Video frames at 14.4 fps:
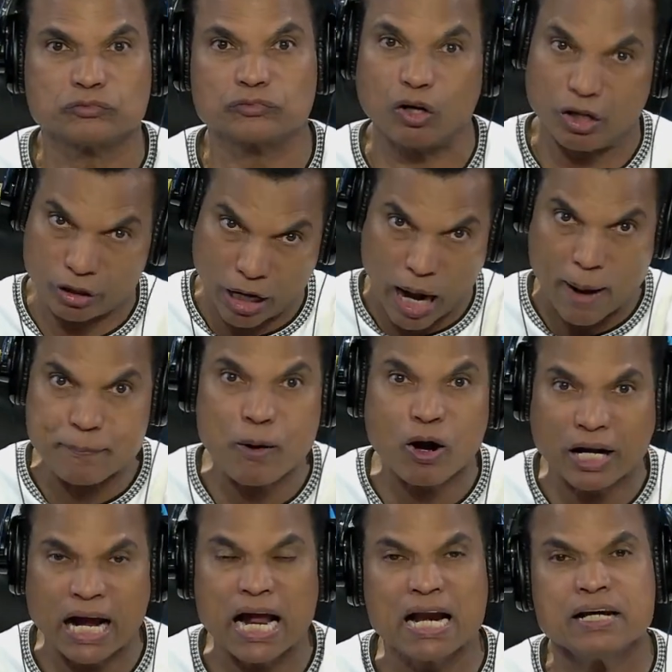El capo
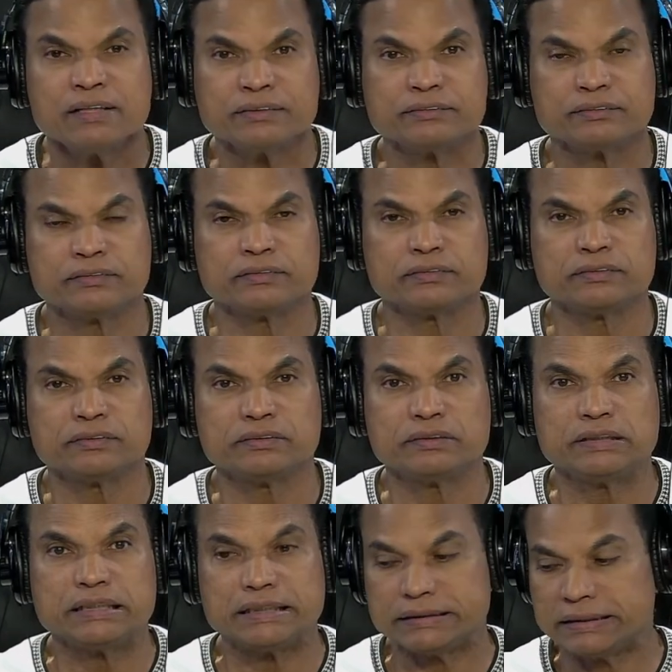aquel.
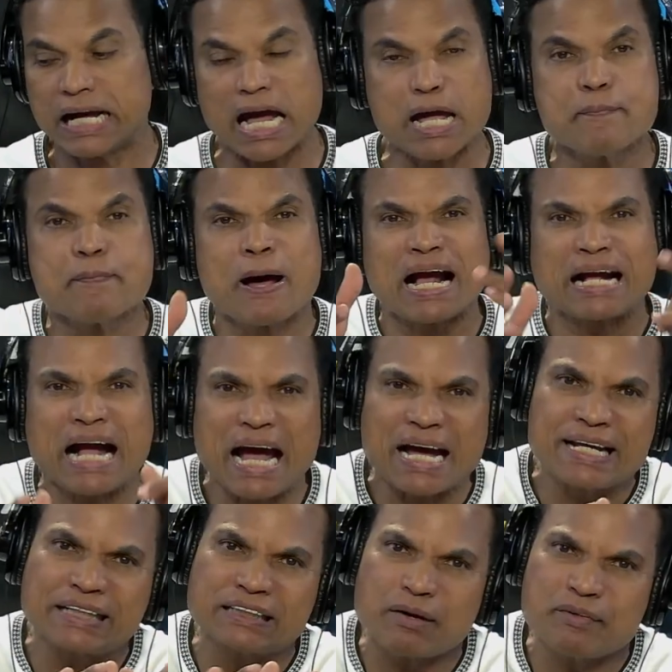De ahí para acá
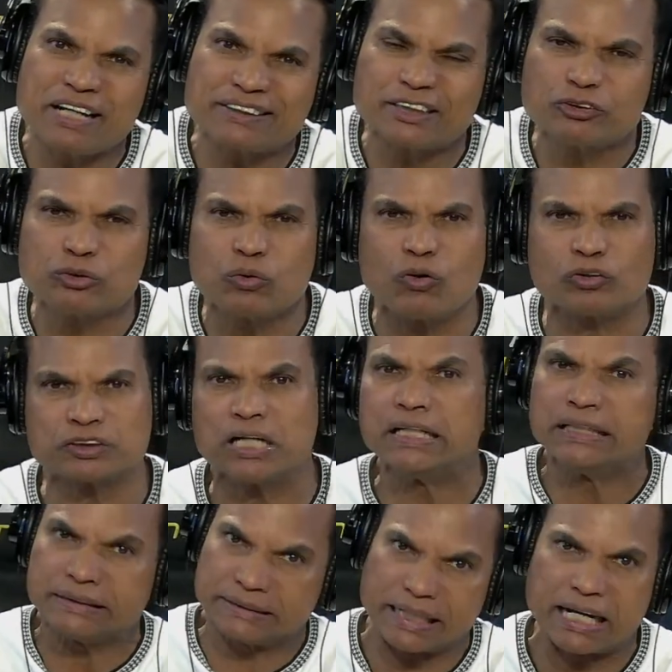ella sabía hacer su cosa.
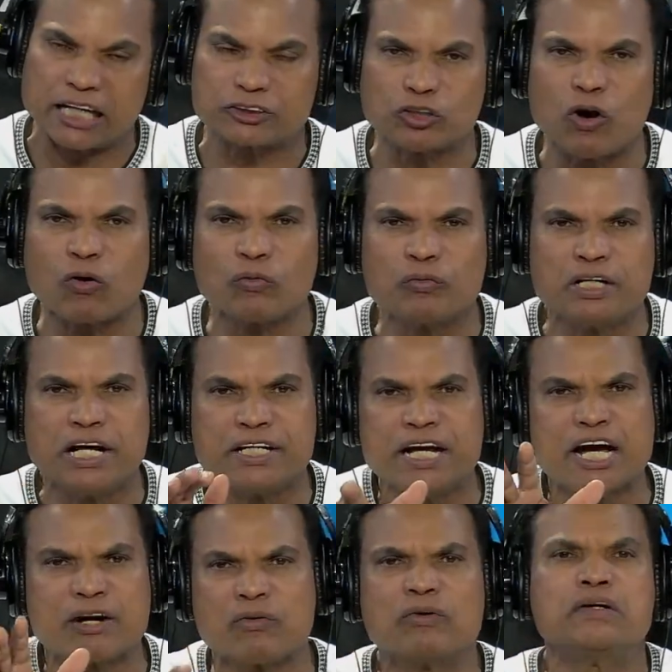Se casó con un
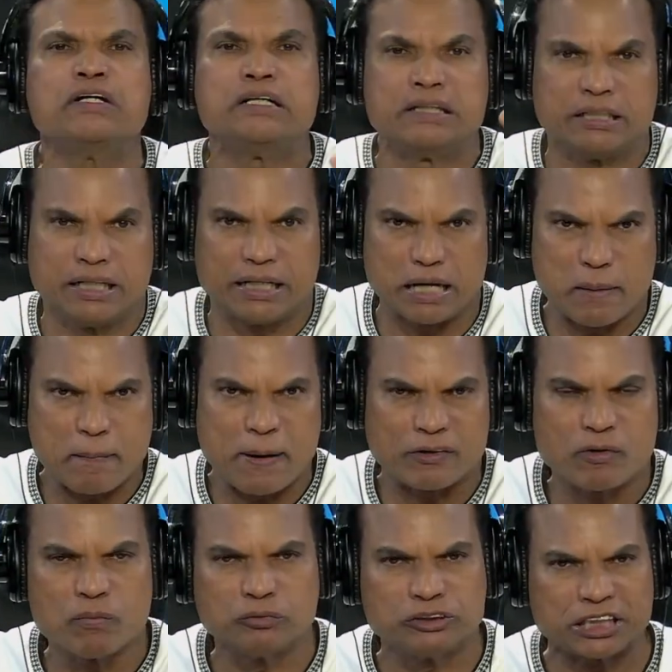ingeniero eh, le
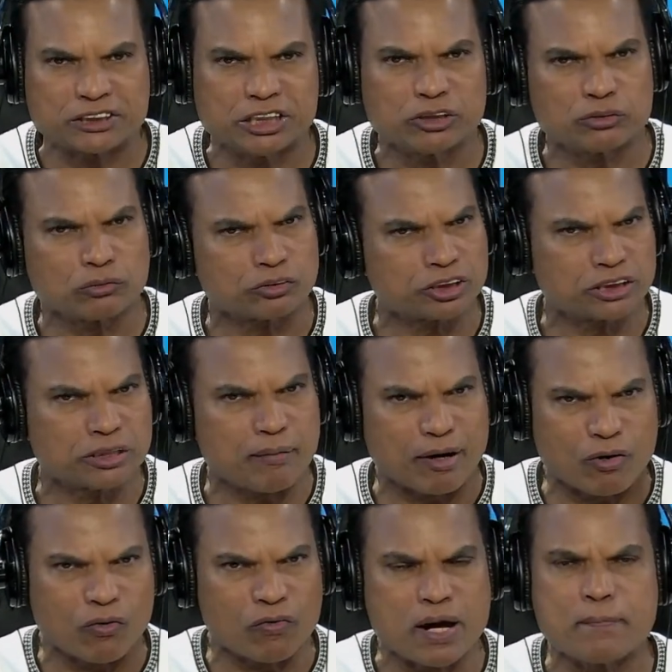parió un muchachito, no sé si
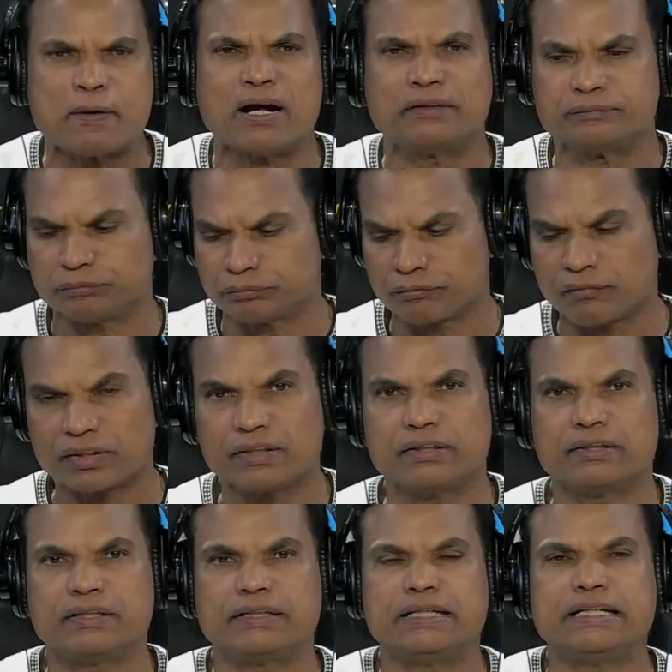varón o hembra,
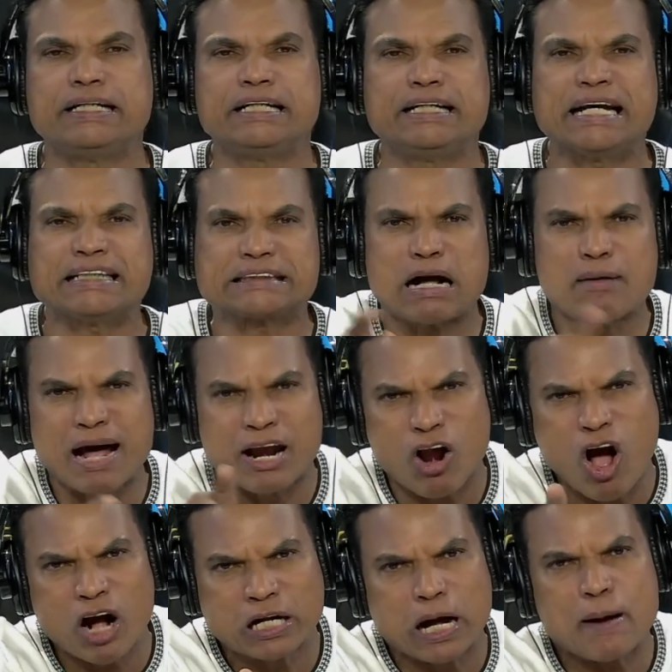y estaba
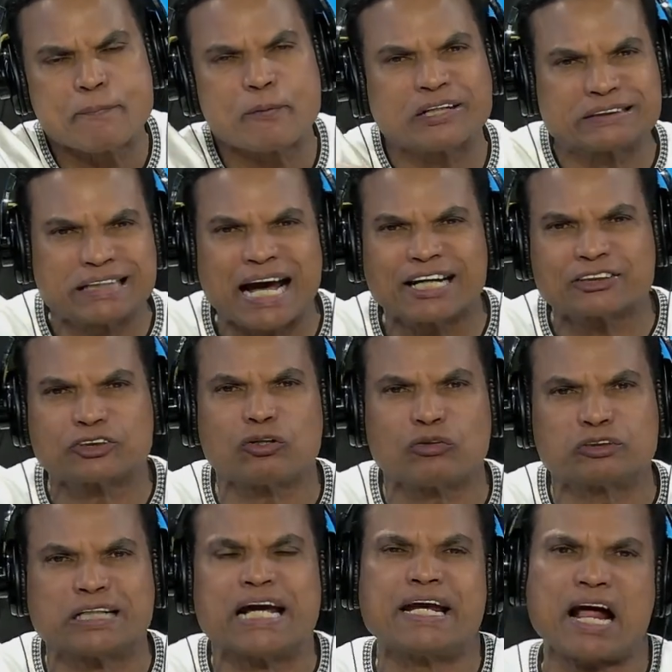loca por estar
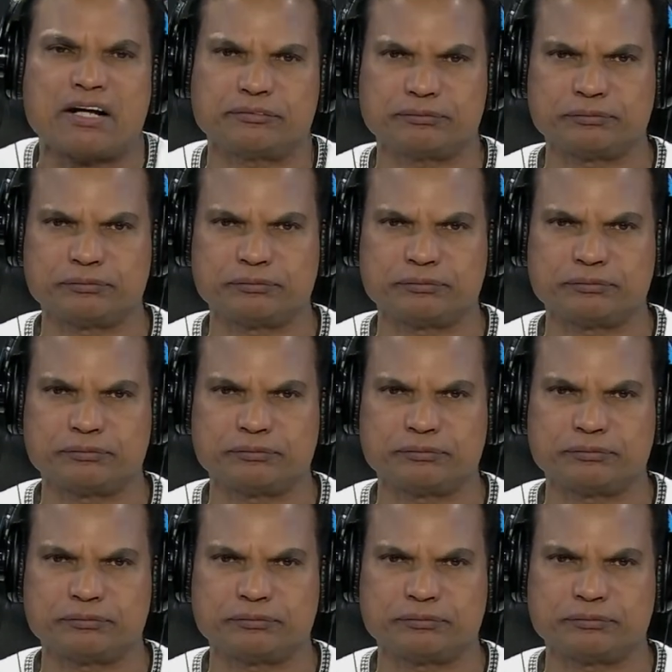soltera